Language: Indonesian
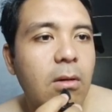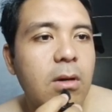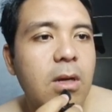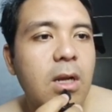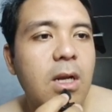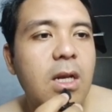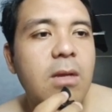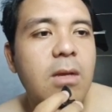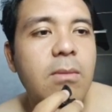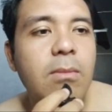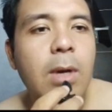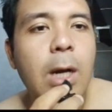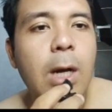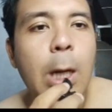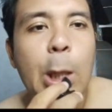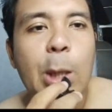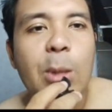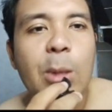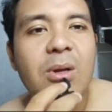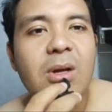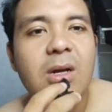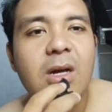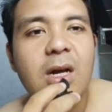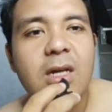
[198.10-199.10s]
Oh ada 5
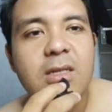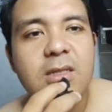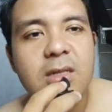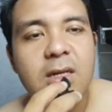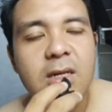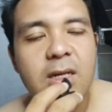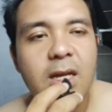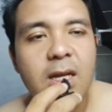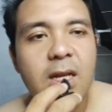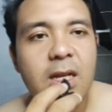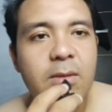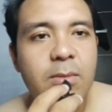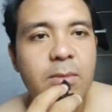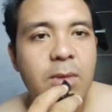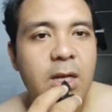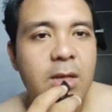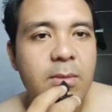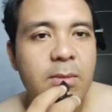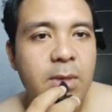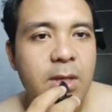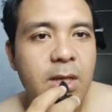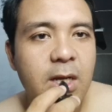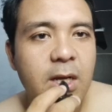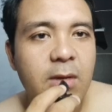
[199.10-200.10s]
ya udah gas kende 5
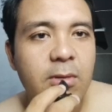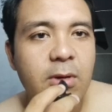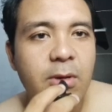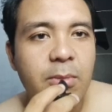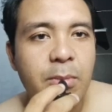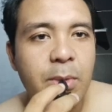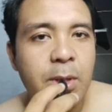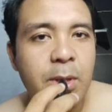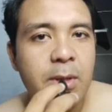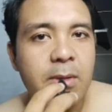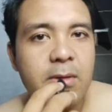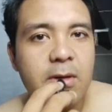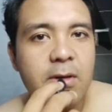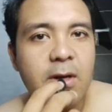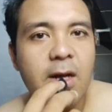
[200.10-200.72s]
limanya nggak apa-apa.